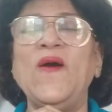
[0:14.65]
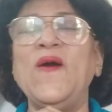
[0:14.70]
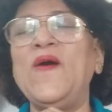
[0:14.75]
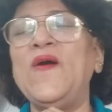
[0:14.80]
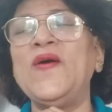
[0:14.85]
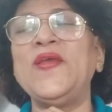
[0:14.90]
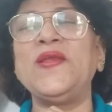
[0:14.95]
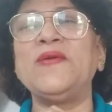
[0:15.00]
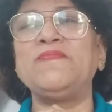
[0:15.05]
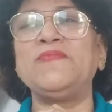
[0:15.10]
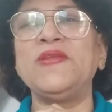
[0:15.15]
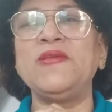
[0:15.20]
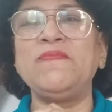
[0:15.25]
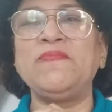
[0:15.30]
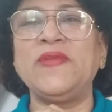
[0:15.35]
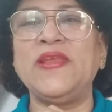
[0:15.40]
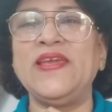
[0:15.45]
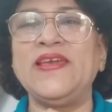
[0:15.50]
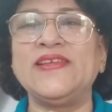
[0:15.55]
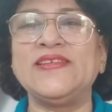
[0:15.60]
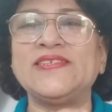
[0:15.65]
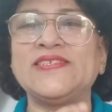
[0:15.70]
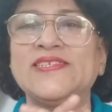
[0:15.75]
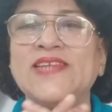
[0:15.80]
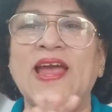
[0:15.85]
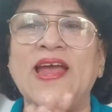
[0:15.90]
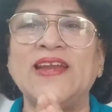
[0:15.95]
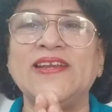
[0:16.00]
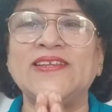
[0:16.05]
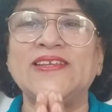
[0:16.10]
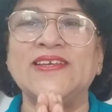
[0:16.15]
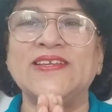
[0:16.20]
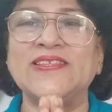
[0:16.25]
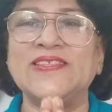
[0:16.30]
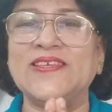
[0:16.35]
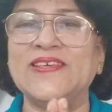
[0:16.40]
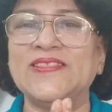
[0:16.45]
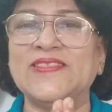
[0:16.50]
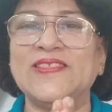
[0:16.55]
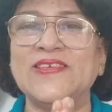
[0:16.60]
और अपनी प्रेयर स्टार्ट कर
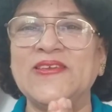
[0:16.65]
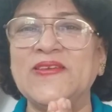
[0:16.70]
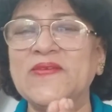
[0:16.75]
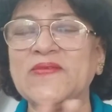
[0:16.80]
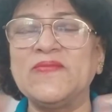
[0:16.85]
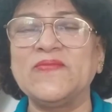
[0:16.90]
देती